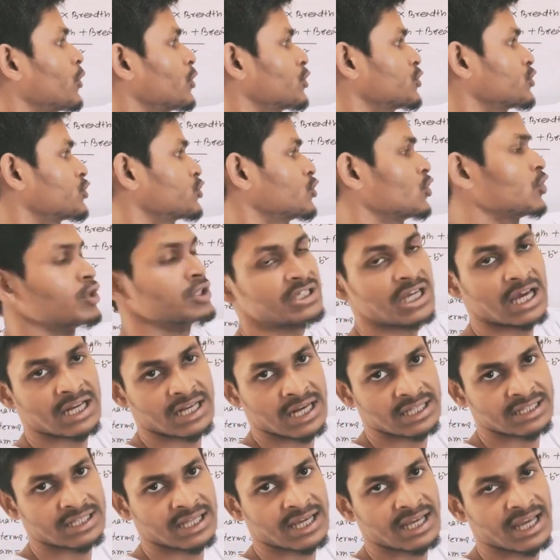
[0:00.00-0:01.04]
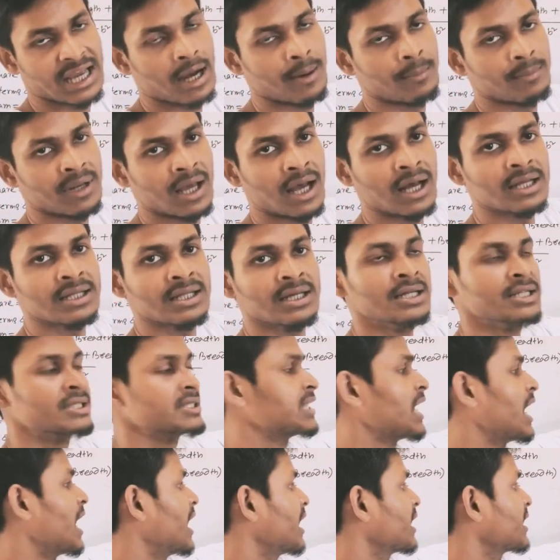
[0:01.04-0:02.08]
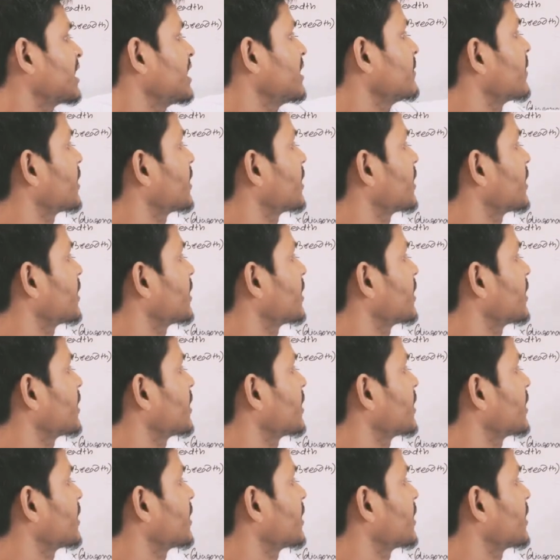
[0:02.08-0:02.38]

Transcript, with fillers: প্রস্থ জানা থাকে আমরা তার কি